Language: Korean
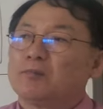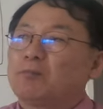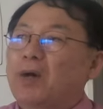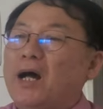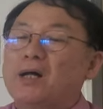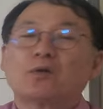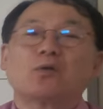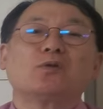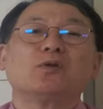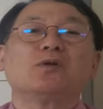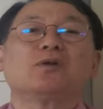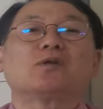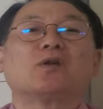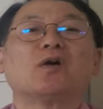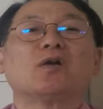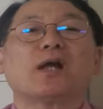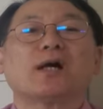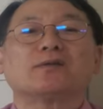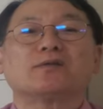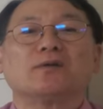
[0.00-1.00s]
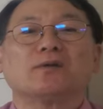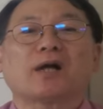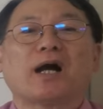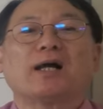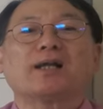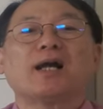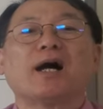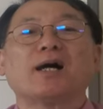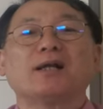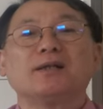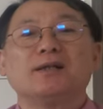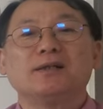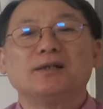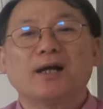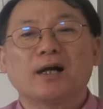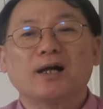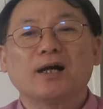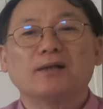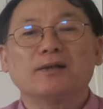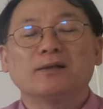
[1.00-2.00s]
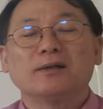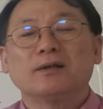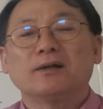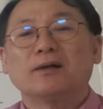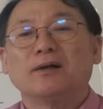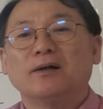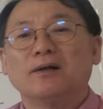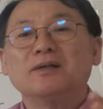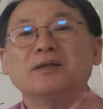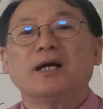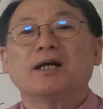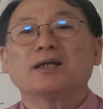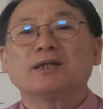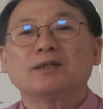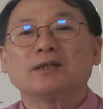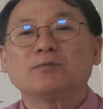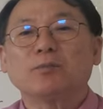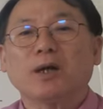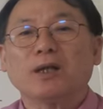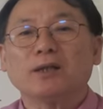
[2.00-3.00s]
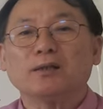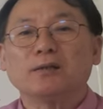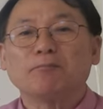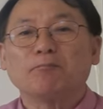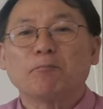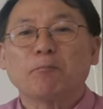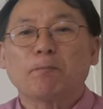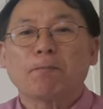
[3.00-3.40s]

바로를 떠나서 가나안을 향한 언약이지만